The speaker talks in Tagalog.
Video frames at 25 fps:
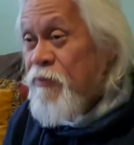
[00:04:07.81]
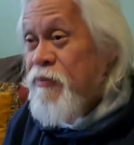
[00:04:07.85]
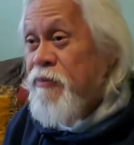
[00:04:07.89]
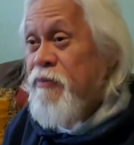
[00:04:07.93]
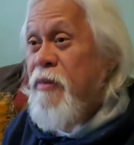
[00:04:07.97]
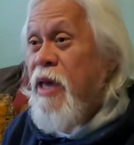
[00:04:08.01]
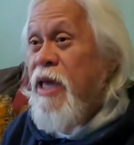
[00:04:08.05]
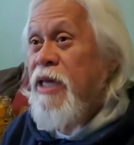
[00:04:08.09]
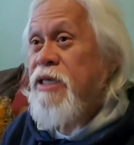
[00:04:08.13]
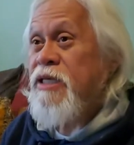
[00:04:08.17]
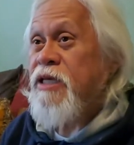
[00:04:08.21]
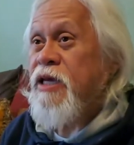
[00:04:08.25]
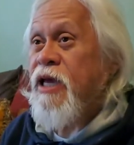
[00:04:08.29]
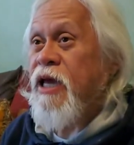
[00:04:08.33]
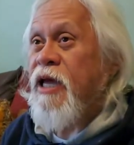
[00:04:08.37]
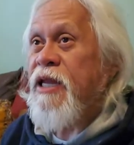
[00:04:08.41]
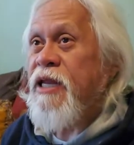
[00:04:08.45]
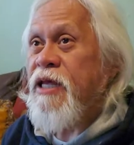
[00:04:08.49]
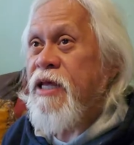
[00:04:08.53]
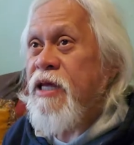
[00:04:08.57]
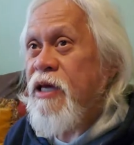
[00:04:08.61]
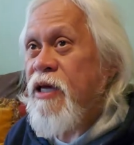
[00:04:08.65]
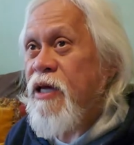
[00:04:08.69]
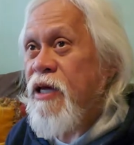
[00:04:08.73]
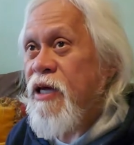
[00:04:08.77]

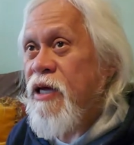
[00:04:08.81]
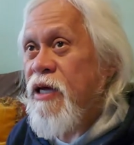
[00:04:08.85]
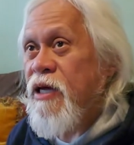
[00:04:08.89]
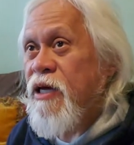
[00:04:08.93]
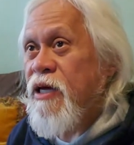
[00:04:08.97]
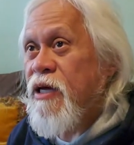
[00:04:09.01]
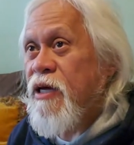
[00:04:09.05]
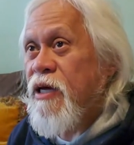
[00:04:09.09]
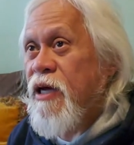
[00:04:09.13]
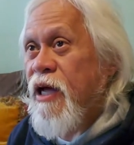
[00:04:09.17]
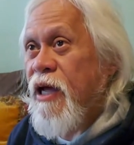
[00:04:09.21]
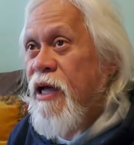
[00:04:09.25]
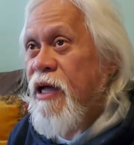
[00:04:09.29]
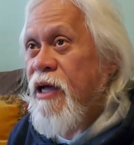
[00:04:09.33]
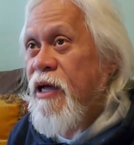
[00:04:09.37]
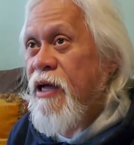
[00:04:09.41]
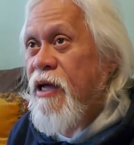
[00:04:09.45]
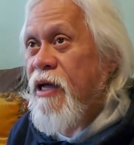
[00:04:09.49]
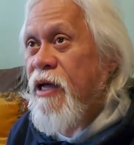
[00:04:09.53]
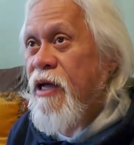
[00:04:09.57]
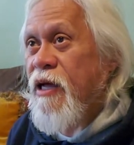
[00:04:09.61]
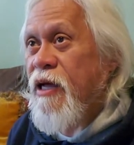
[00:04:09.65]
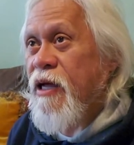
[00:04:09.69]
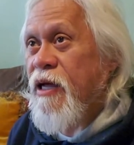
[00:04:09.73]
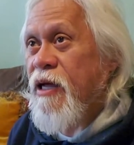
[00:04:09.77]
basically,
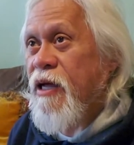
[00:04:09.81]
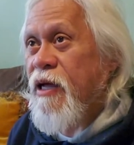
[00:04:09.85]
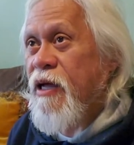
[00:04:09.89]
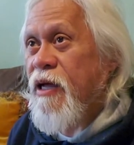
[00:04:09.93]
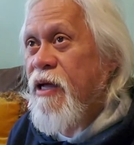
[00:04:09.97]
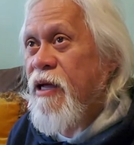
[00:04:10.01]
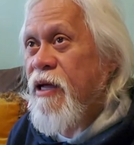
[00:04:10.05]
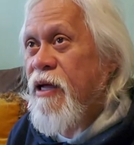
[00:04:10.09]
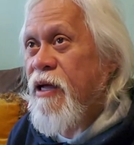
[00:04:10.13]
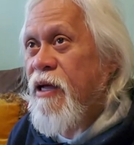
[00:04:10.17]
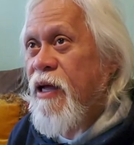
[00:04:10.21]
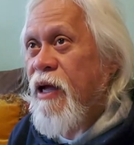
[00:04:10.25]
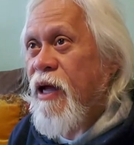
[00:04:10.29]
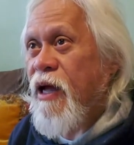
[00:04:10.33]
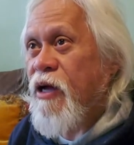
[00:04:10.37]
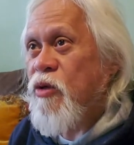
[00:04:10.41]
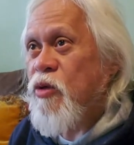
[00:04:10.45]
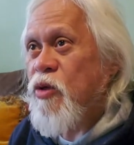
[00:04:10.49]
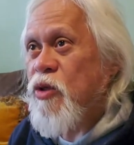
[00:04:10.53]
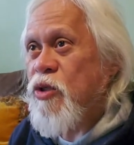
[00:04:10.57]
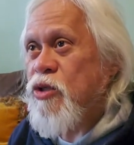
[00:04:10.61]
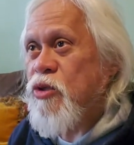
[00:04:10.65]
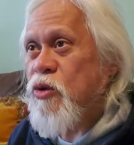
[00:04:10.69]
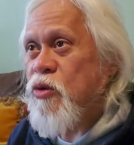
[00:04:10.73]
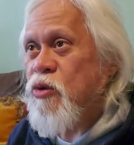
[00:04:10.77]
uh, ang
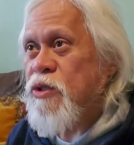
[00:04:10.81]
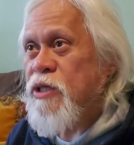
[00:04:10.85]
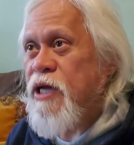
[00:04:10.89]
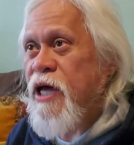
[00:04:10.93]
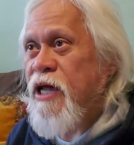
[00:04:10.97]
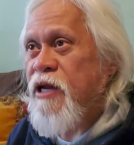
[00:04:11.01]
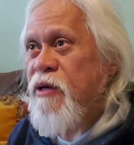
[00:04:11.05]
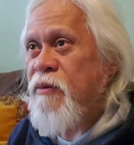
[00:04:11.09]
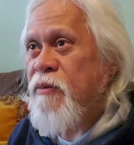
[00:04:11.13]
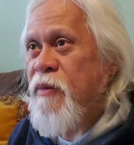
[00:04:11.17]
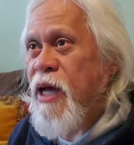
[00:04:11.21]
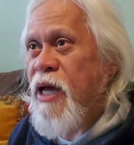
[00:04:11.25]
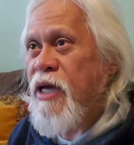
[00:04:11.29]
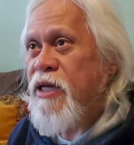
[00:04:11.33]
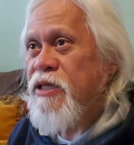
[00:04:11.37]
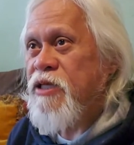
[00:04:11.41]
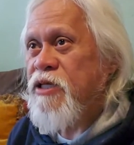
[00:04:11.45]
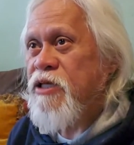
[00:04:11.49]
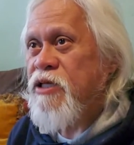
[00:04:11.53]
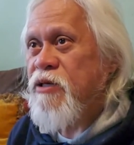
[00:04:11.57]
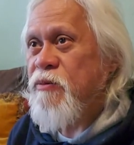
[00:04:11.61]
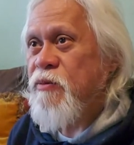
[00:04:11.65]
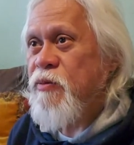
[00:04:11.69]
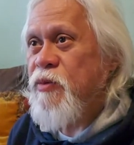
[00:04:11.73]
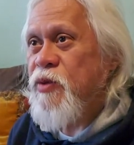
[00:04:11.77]
gusto ko sanang
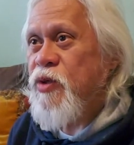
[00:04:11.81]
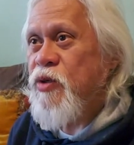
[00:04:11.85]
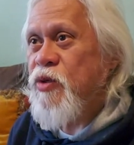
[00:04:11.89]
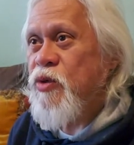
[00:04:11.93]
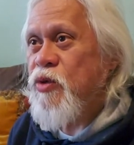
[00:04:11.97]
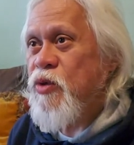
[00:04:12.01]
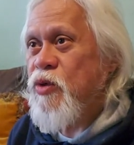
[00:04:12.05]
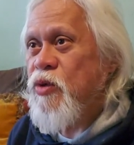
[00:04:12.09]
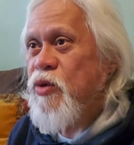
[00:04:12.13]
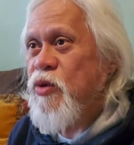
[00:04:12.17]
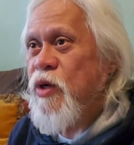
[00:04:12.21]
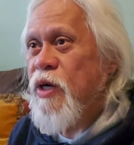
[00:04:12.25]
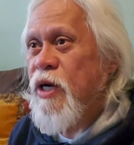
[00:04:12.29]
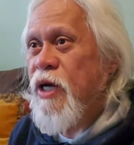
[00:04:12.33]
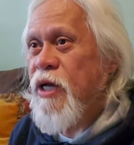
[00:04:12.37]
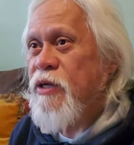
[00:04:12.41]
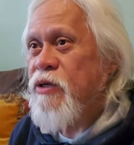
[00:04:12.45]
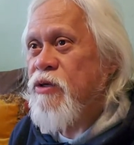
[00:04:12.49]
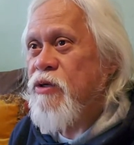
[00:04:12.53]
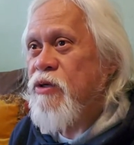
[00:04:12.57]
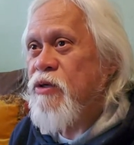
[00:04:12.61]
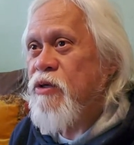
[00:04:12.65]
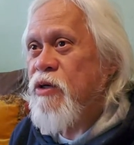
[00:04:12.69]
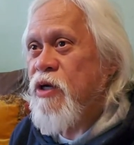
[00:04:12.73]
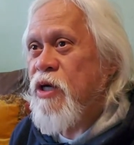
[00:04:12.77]
ma-achieve yung
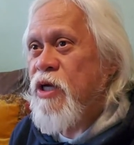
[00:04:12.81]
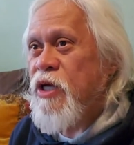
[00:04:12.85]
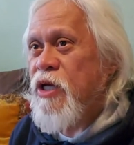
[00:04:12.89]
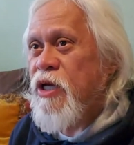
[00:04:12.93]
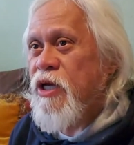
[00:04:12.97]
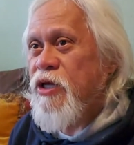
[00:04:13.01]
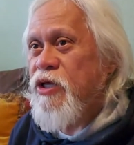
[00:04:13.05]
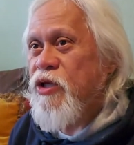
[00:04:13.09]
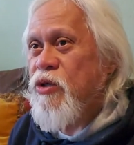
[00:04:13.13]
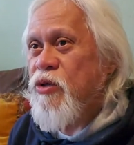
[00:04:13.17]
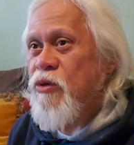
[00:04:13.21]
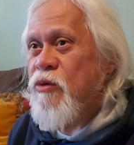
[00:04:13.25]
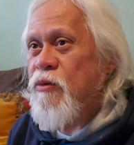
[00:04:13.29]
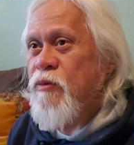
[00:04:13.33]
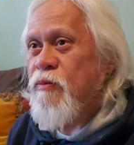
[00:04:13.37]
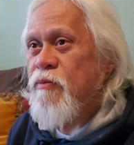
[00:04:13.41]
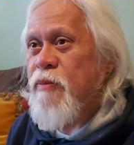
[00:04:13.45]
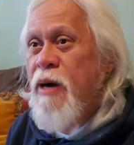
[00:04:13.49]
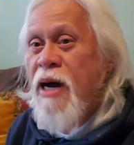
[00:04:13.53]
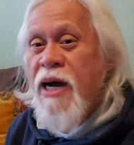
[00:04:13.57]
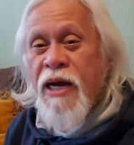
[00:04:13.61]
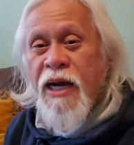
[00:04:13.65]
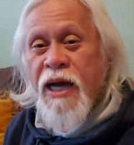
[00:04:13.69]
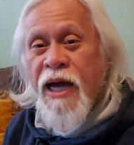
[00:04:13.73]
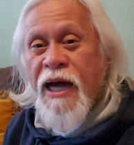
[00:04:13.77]
ano yung
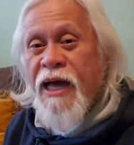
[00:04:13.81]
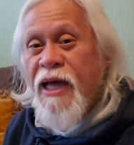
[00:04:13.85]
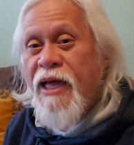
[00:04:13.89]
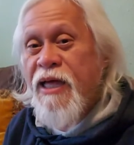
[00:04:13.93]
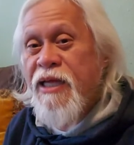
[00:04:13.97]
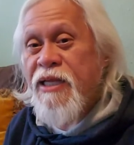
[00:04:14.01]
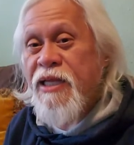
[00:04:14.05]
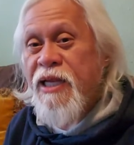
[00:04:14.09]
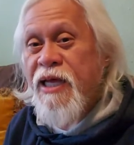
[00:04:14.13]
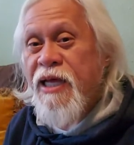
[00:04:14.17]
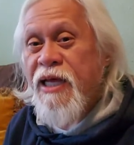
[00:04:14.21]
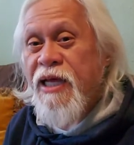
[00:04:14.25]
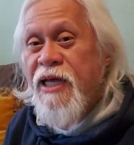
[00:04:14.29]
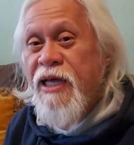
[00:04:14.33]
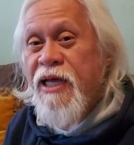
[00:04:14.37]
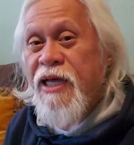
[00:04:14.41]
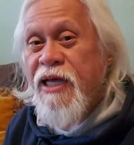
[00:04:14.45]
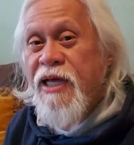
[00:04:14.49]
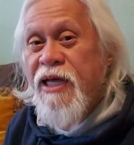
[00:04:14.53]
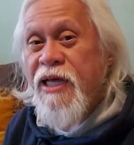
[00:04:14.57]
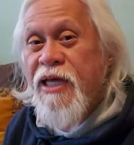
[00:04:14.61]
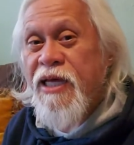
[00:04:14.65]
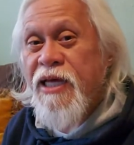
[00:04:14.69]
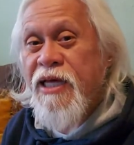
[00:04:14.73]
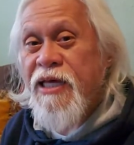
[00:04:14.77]
bangka na
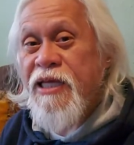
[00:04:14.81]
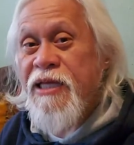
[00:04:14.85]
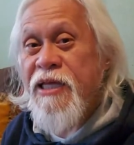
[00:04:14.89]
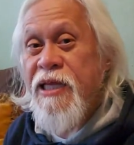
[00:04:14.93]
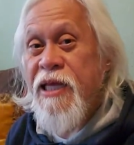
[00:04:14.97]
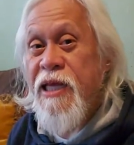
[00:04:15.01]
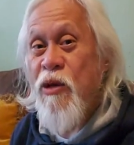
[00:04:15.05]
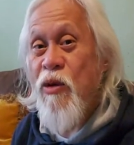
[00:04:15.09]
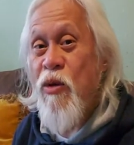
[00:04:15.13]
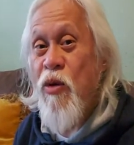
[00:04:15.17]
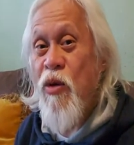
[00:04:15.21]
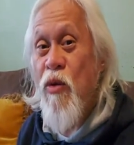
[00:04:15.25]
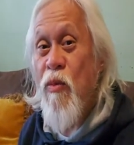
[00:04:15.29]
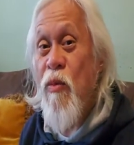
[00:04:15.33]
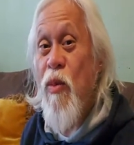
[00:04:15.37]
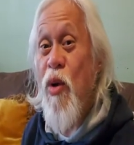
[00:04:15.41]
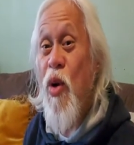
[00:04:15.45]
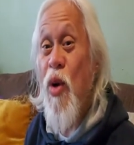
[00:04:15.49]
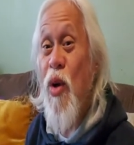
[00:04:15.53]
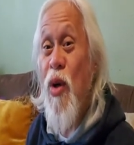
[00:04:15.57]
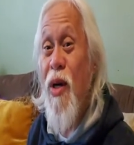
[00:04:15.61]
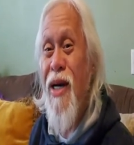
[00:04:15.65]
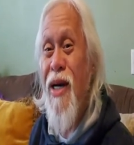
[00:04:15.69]
hindi lulubog.